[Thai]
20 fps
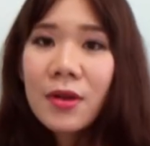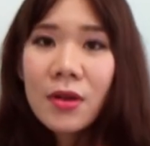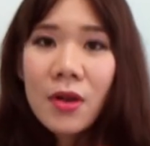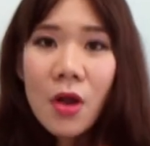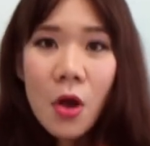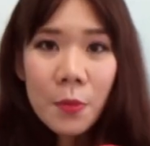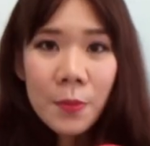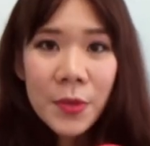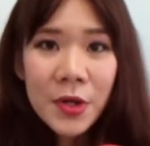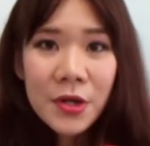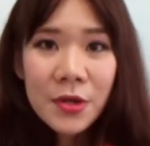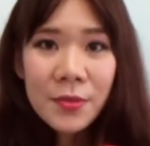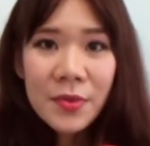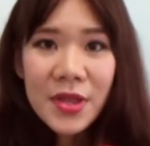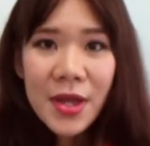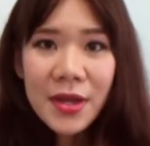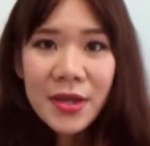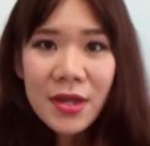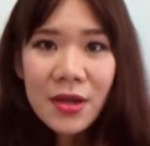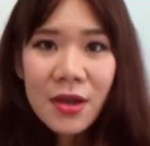รองพื้น
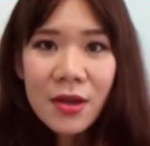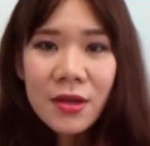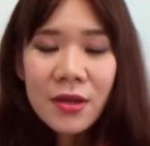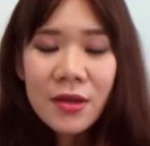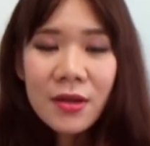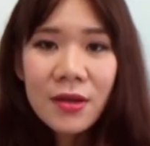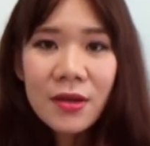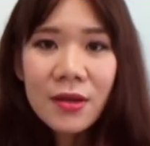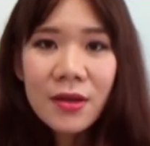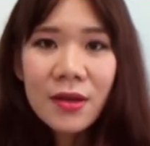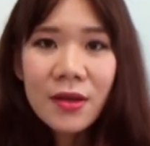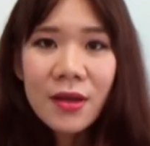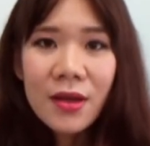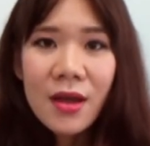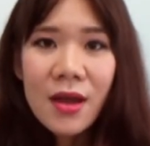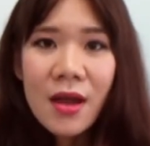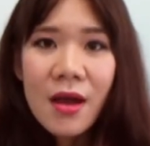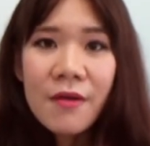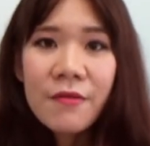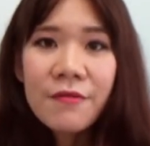ภาษาอังกฤษก็คือ
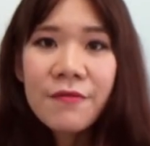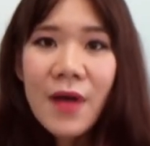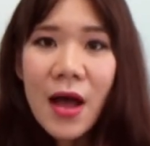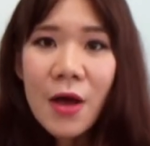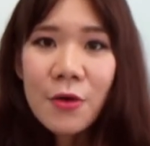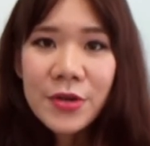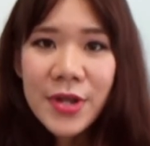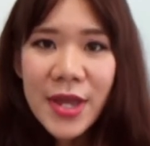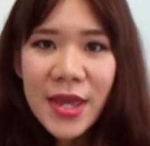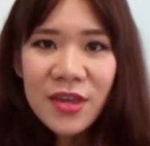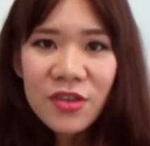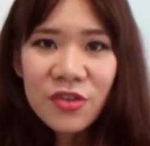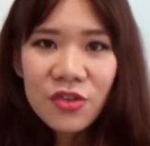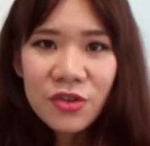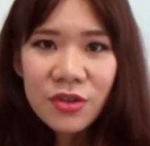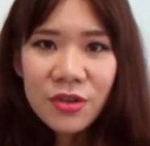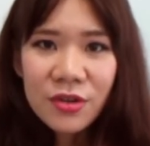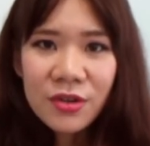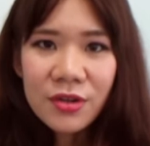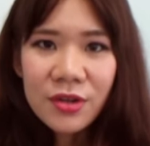
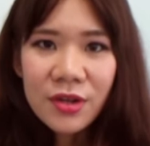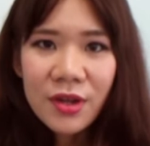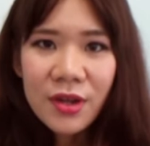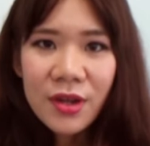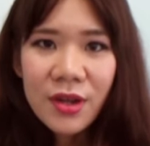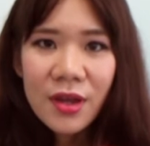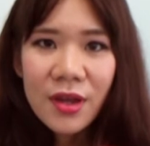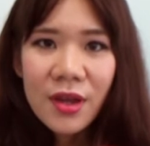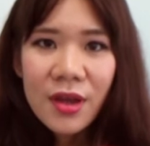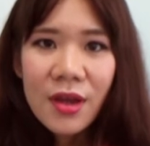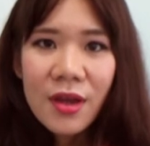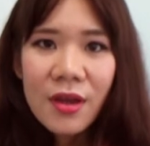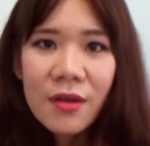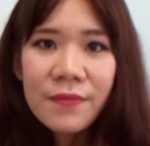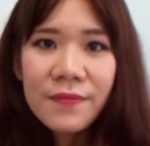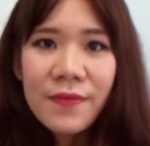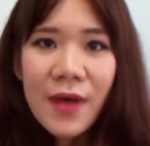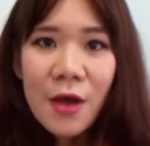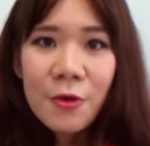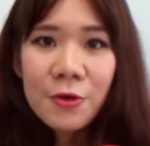foundation
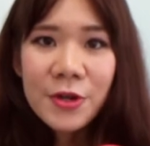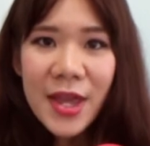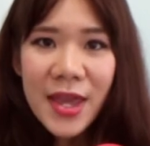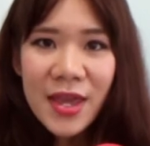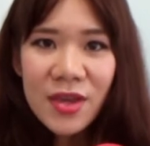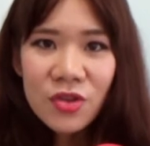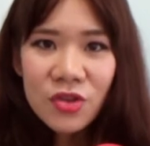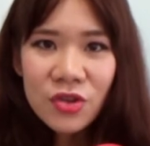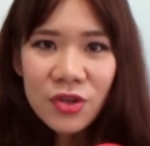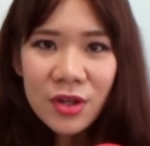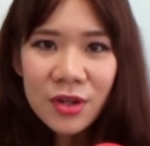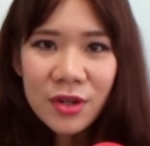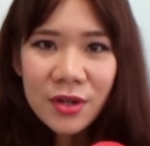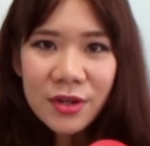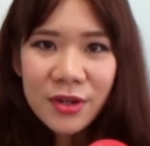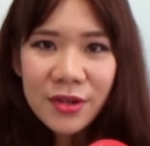foundation